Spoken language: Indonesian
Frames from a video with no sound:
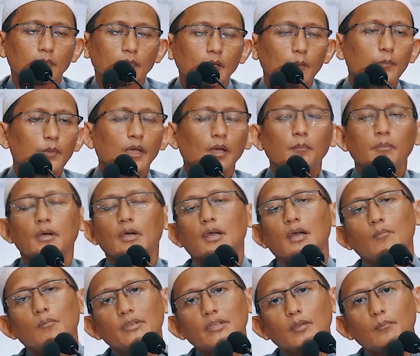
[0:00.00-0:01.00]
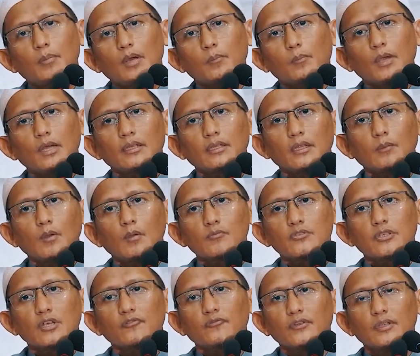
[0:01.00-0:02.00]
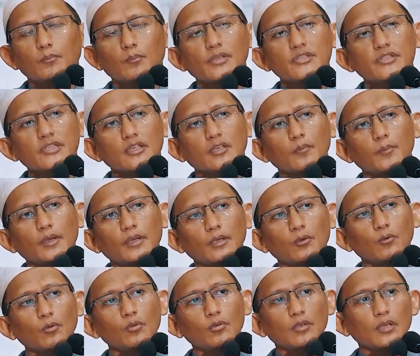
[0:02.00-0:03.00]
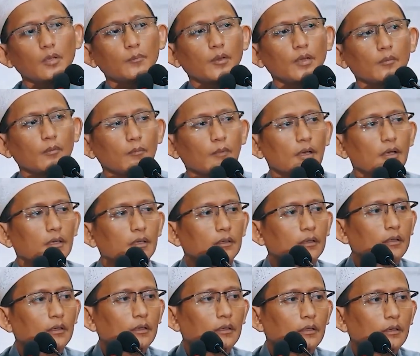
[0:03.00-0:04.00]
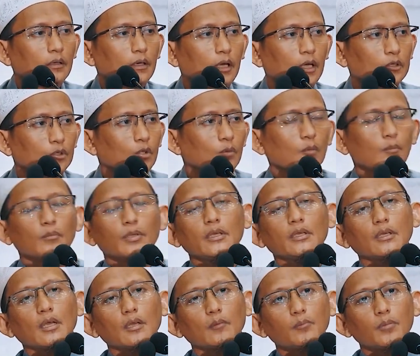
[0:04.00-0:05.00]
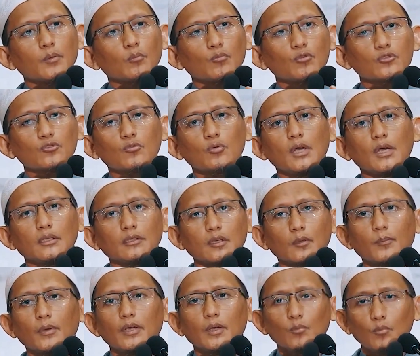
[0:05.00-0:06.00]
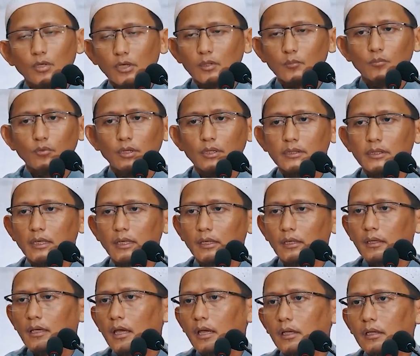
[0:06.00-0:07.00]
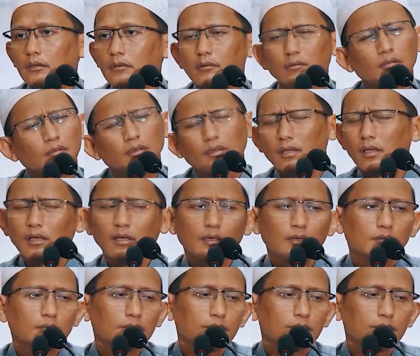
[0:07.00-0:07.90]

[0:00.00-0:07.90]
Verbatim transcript: Tapi apakah menyebabkan Imam Syafi'i benci kepada gurunya kepada Imam Malik atau memberikan permusuhan kepada murid-muridnya yang lain? Tidak.